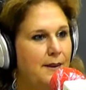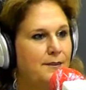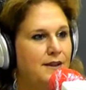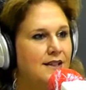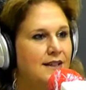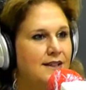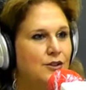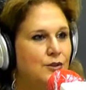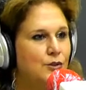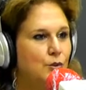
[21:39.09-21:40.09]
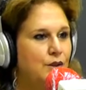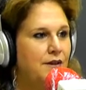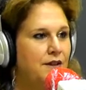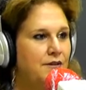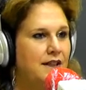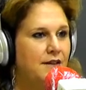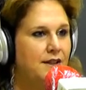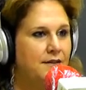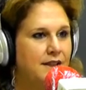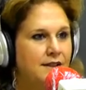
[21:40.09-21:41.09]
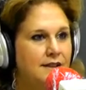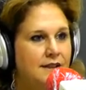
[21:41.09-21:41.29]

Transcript: época en la que yo estudiaba y bailaba a la vez,